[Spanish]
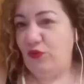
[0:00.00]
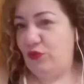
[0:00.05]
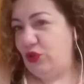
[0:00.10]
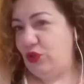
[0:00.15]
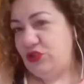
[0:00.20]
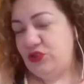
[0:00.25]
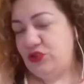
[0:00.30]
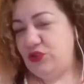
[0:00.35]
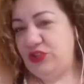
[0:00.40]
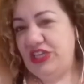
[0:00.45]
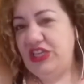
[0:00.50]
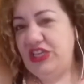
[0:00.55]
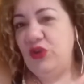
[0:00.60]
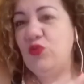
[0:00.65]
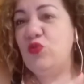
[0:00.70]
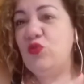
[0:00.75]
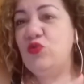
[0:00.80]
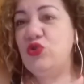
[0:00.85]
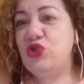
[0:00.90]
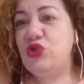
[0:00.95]
Vos tenés
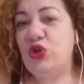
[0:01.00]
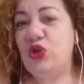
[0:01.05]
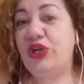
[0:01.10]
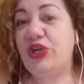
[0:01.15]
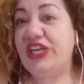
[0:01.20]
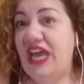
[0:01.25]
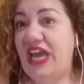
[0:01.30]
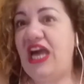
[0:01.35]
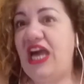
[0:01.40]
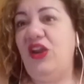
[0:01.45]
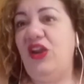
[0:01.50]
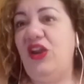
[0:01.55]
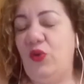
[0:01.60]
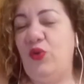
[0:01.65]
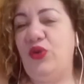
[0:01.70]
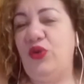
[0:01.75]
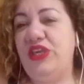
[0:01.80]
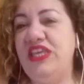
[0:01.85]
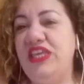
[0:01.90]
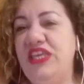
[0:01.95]
un yo real
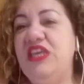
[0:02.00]
hoy.